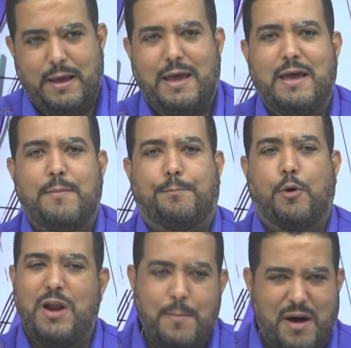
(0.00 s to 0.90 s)
eh,
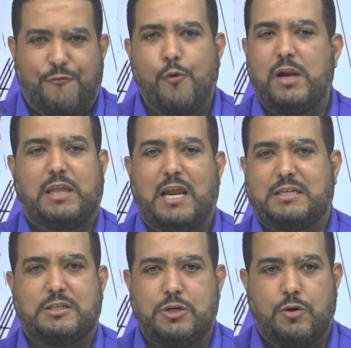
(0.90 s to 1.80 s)
poner más fuerte
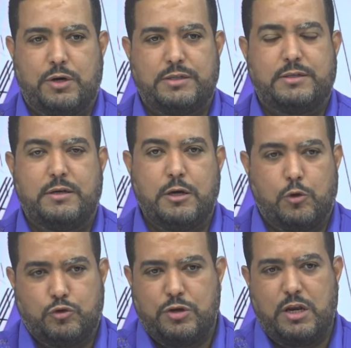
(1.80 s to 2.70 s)
las sanciones.
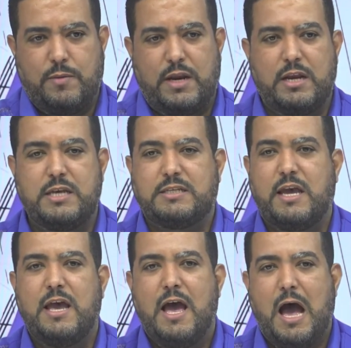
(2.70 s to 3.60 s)
Incluso Jenny
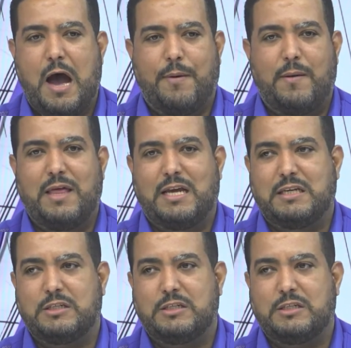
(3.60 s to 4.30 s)
Berenice hablaba de las